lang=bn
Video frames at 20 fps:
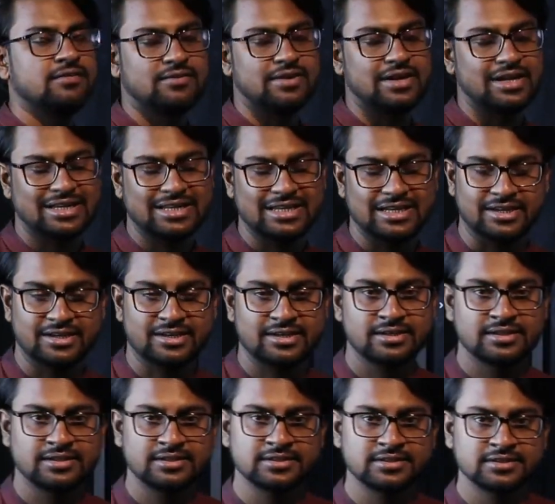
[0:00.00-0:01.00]
ফ্রাঙ্কেলের
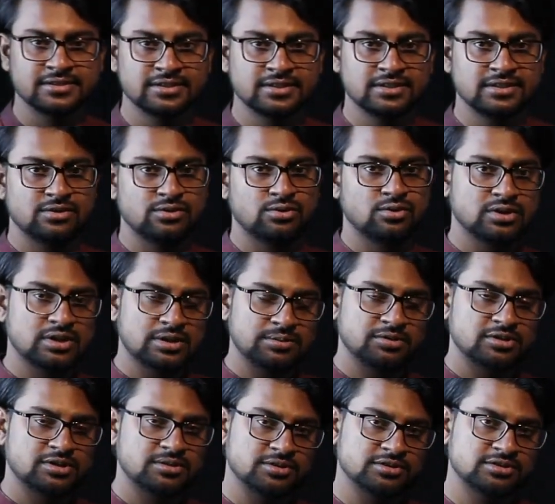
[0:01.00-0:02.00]
উক্তি
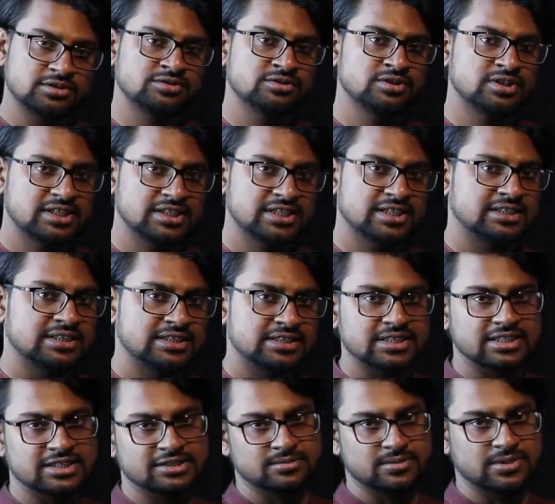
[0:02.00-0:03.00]
প্রতি বছর দুইটা থেকে তিনটা
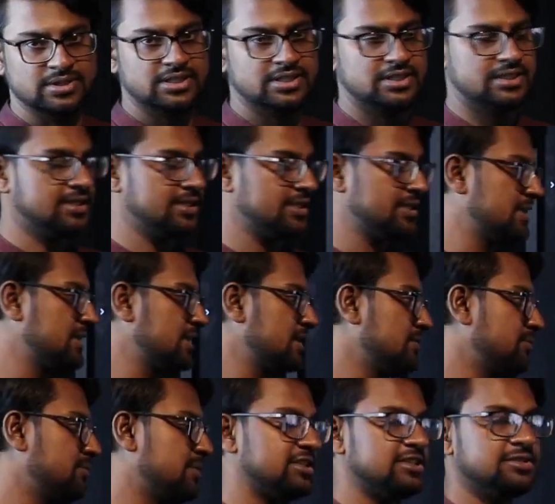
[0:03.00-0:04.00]
আসবে
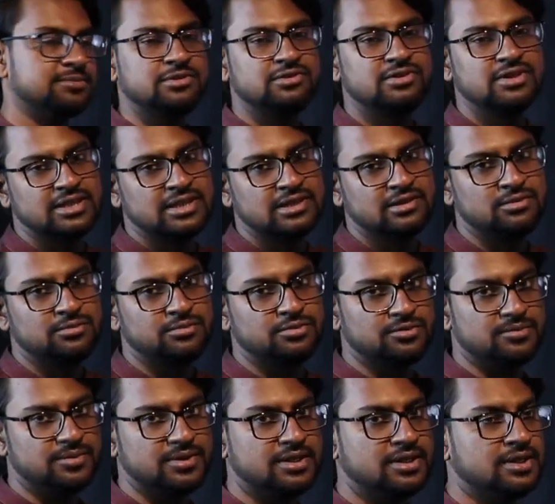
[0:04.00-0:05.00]
বেসিক ভিউ থেকে এগুলো
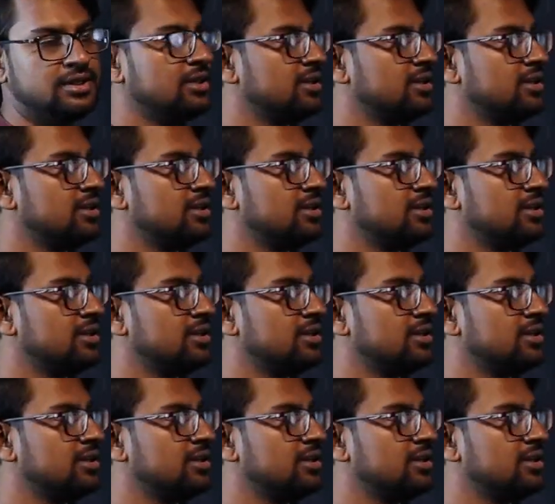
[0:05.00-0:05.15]
পড়বেন